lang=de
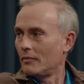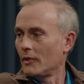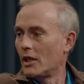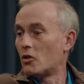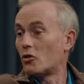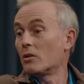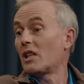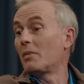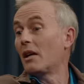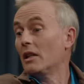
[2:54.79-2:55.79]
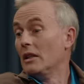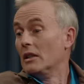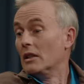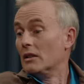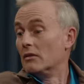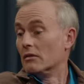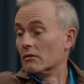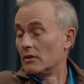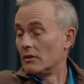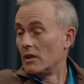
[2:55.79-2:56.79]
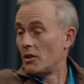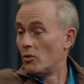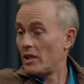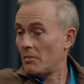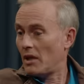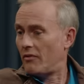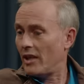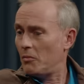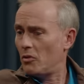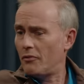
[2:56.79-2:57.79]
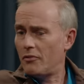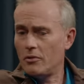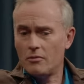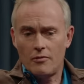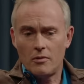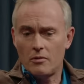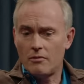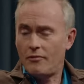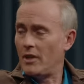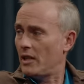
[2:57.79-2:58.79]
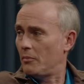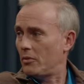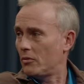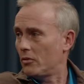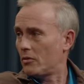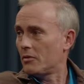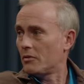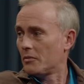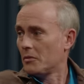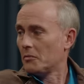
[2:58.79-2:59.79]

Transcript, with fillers: jetzt ist Schluss. Aber der Yogi macht Werbung für, für Pflegeprodukte.